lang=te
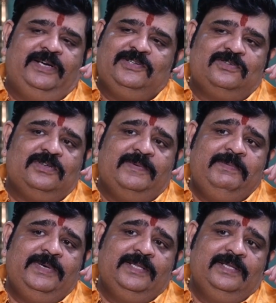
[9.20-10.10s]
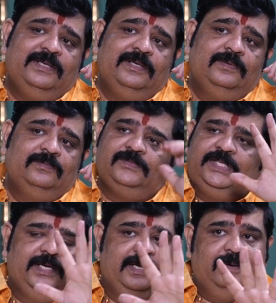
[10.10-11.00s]
వెంకటేశ్వర స్వామి అయిపోయింది
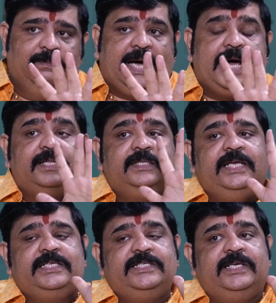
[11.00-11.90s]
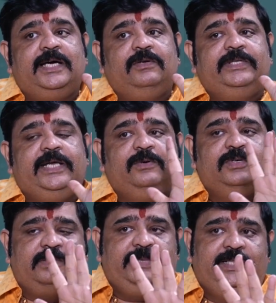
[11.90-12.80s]
భారతదేశ జనాలు
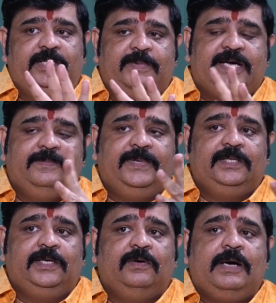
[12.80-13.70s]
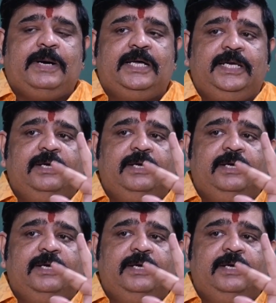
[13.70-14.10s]
దేనికోసం అయితే బాధపడతారో ఆ బాధ